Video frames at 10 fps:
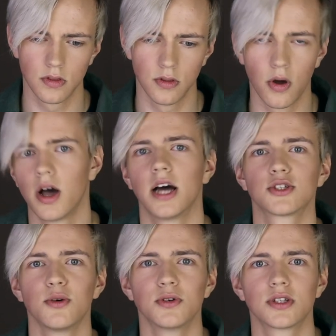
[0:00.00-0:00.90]
Ну а, а
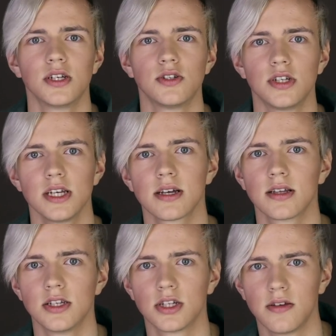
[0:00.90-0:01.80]
что можно ощущать,
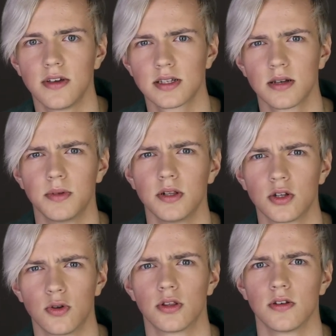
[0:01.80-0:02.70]
когда человек забыл,
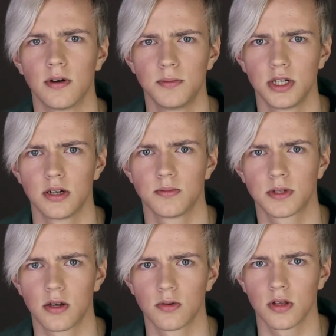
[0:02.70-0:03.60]
кто ты вообще?
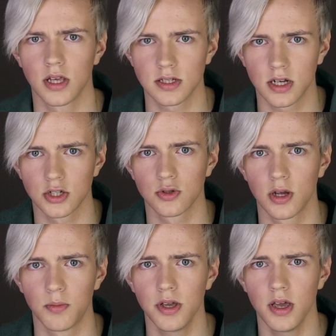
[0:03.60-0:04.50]
Абсолютно. Я захожу
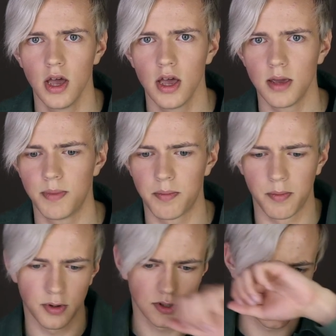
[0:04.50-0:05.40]
домой, и папа
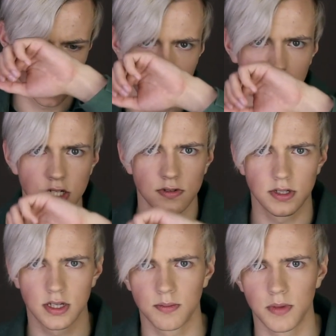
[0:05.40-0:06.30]
просто
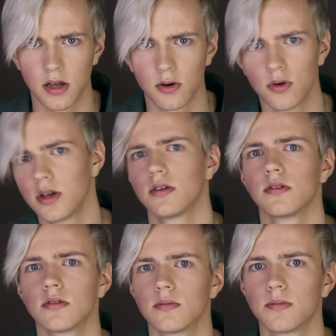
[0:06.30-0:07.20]
загораживается от меня рукой,
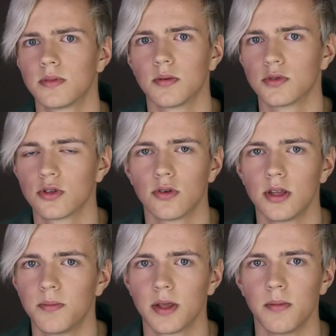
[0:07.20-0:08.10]
потому что он
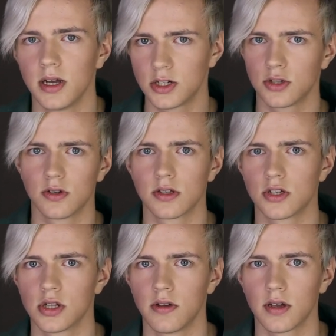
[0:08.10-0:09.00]
не понимает, что я за
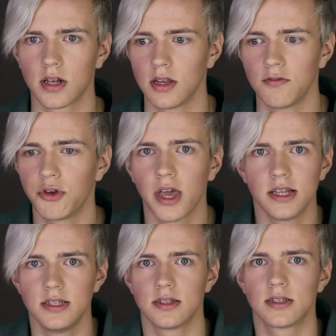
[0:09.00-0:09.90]
человек. Для него я
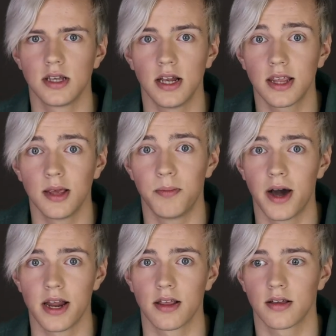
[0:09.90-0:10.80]
11-летний
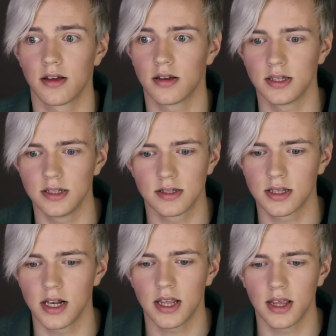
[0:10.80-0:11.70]
парень,
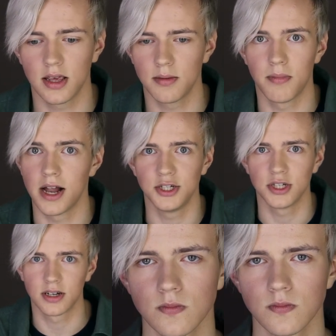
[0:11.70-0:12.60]
11-летний мальчик.